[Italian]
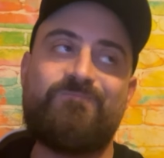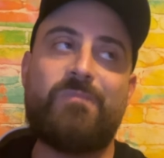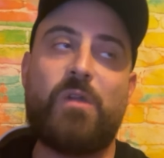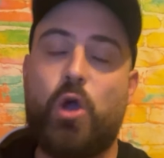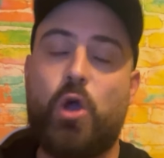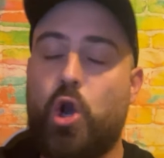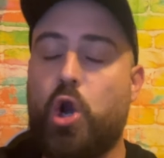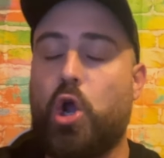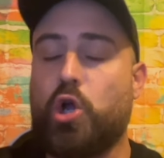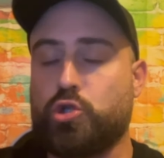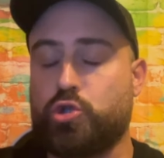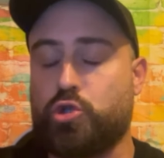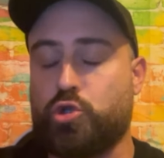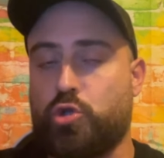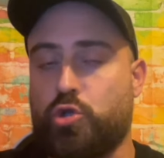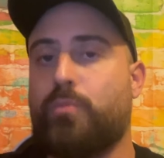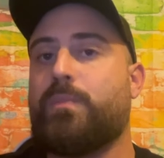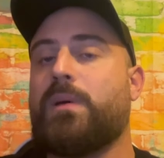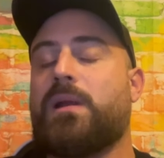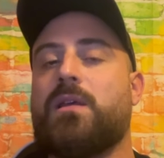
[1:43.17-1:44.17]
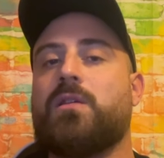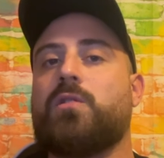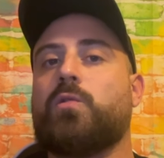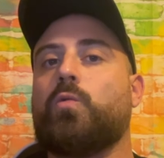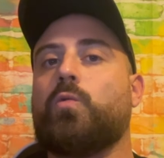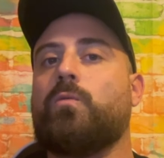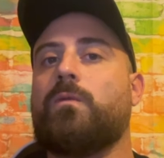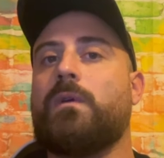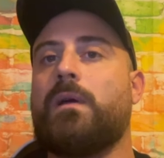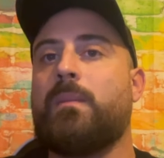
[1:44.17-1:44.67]
grosso per la
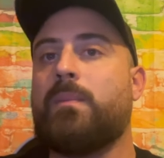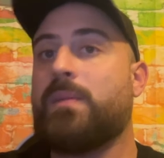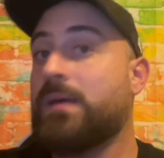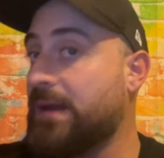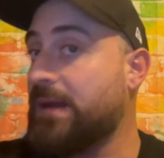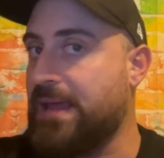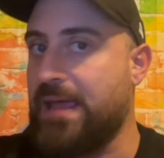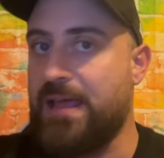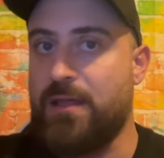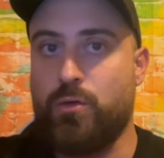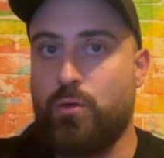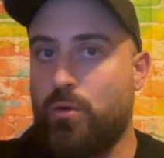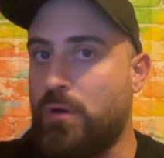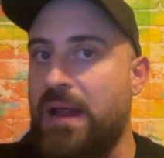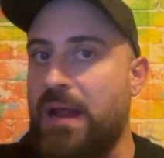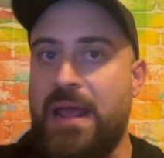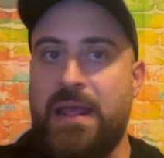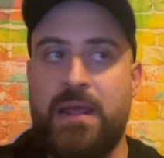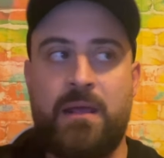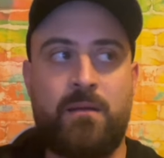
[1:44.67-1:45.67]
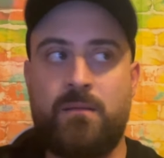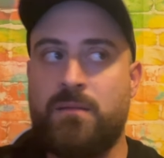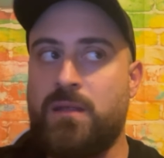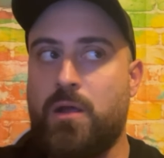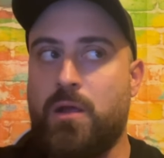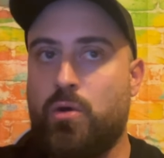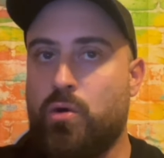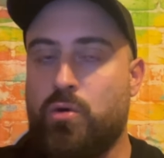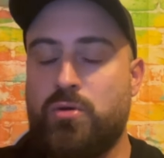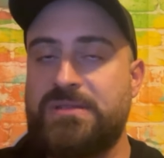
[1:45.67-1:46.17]
Juve perché non hai
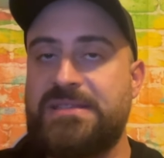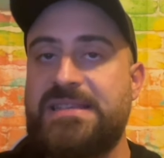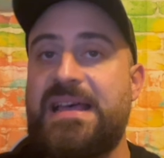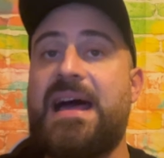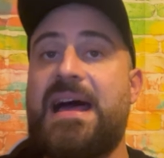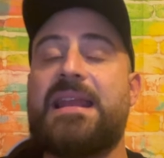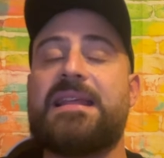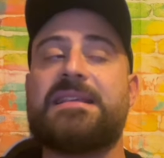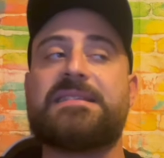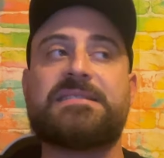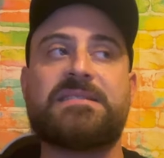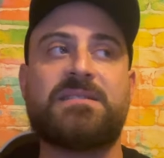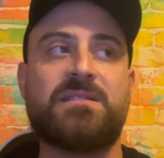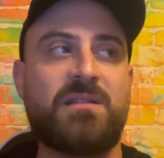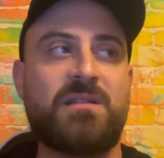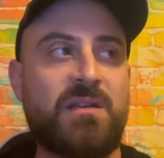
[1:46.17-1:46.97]
Nico Gonzalez